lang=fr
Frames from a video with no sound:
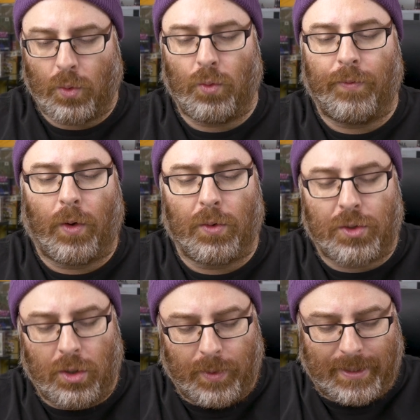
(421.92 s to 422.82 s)
Ouvrons
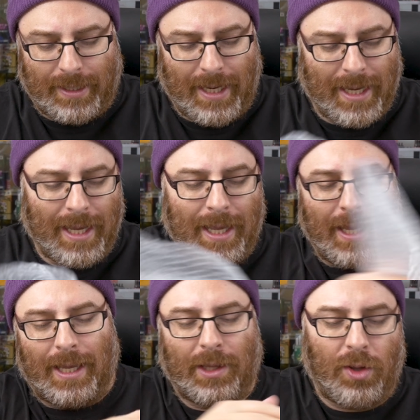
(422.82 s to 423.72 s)
celui-ci.
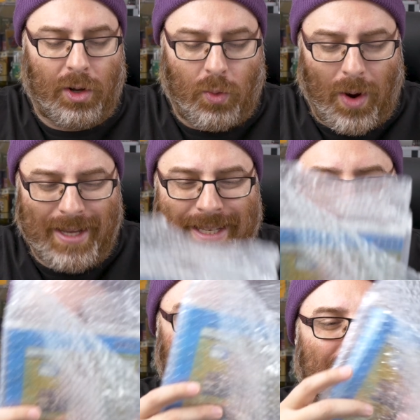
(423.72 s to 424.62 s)
De quoi
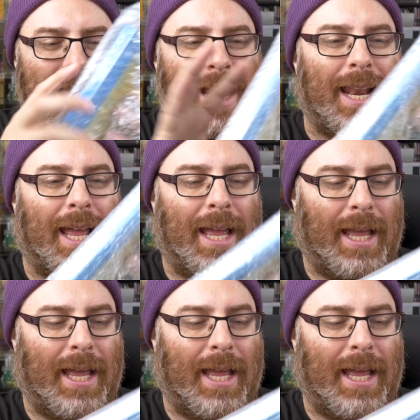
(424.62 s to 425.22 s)
s'agit-il?